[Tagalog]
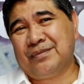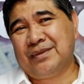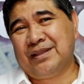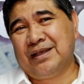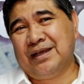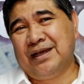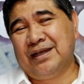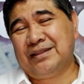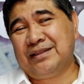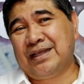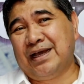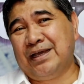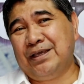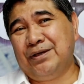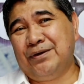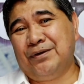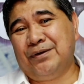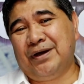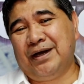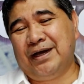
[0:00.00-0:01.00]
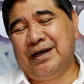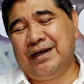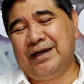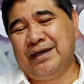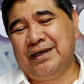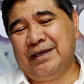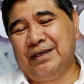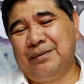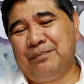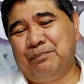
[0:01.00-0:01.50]
At tayo
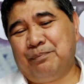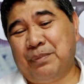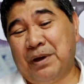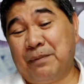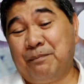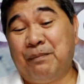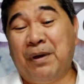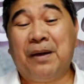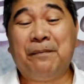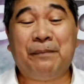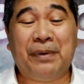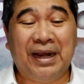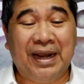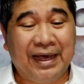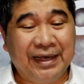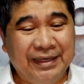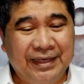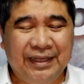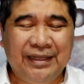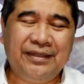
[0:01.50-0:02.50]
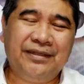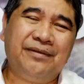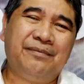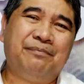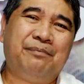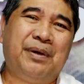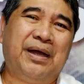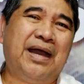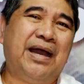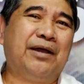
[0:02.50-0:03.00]
ay pagpapalain,
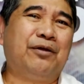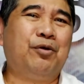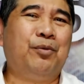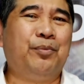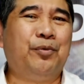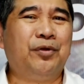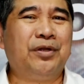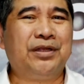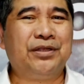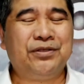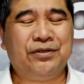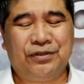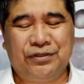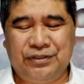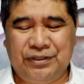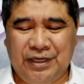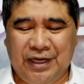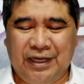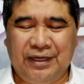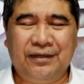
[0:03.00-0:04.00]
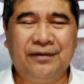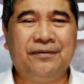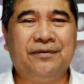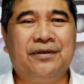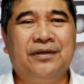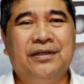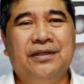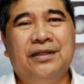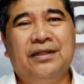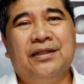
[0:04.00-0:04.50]
pangako po ng Diyos yan,
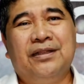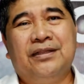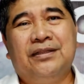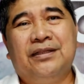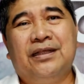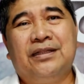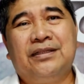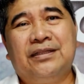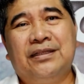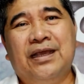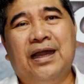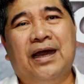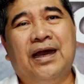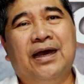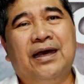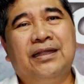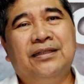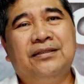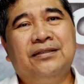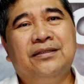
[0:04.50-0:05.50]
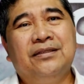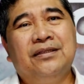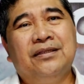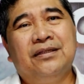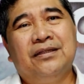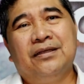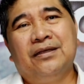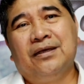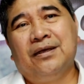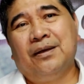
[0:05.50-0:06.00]
that God
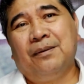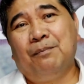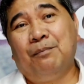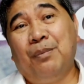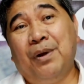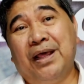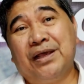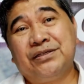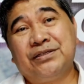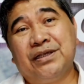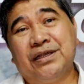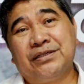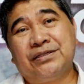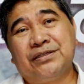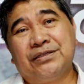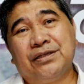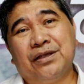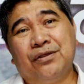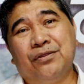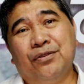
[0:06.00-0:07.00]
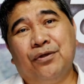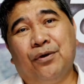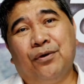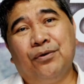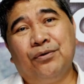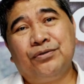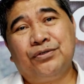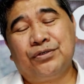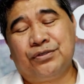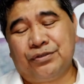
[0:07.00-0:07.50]
blesses
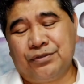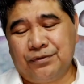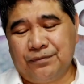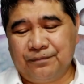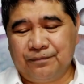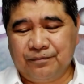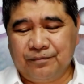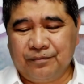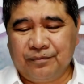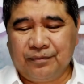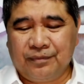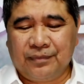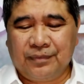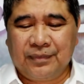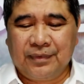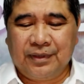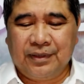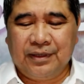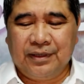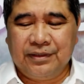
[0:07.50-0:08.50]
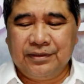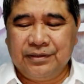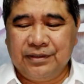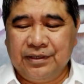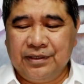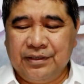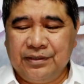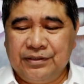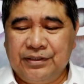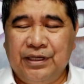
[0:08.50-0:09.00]
those,
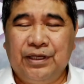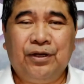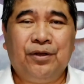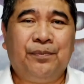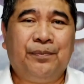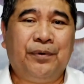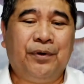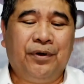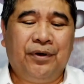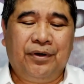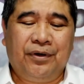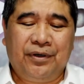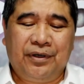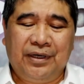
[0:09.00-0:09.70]
sino po?